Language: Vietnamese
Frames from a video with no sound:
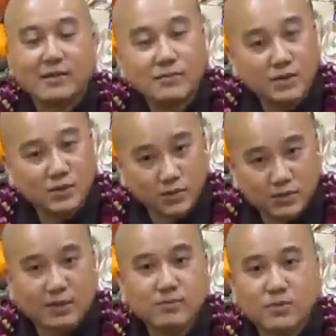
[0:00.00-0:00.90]
trong cái
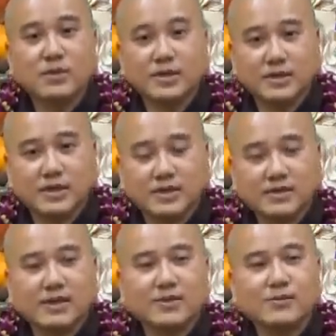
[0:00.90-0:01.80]
cuộc sống của người
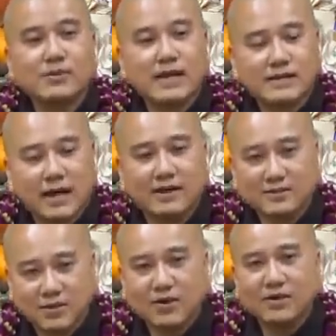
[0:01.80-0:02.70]
nữ, thì chúng ta
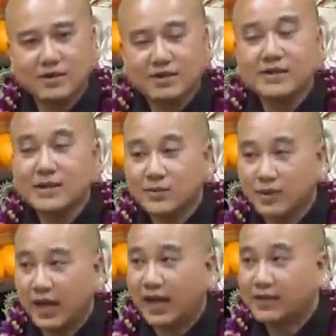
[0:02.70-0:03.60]
cần có những cái
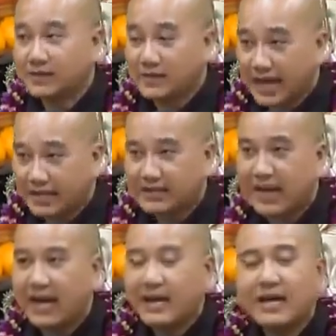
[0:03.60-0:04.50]
điều lệ được đặt
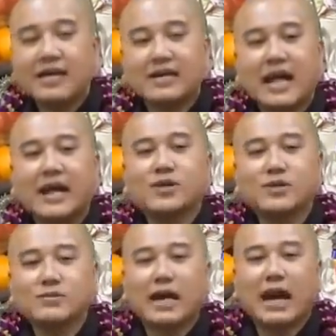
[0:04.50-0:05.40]
ra để
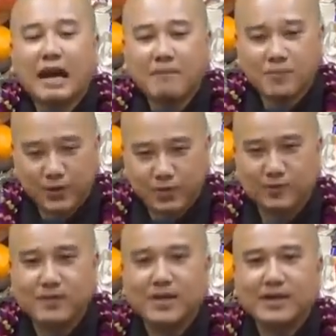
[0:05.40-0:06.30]
chúng ta áp
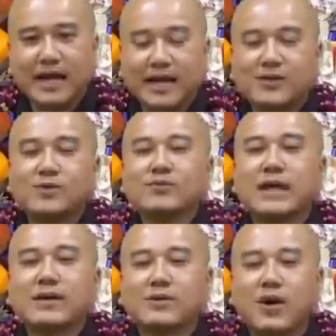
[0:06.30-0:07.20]
dụng, để chúng
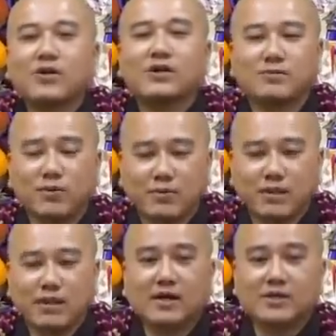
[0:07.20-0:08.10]
ta có được một
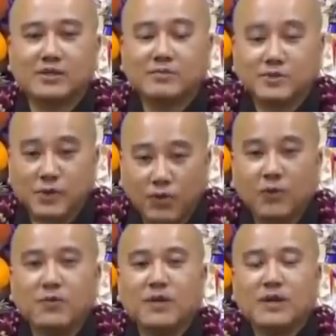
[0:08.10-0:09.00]
cái đời sống
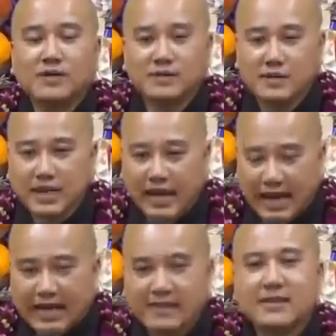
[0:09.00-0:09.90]
tu rất là
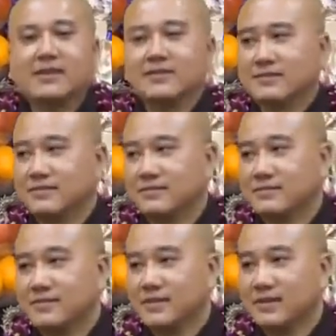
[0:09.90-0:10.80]
an tịnh.
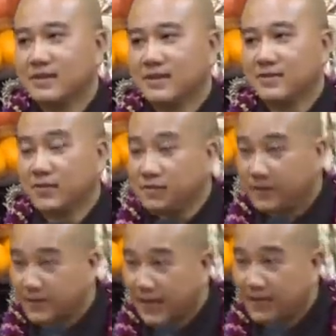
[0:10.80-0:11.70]
Quý
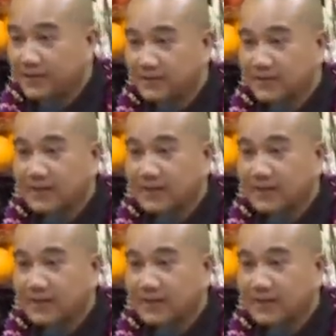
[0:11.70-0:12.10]
vị thấy được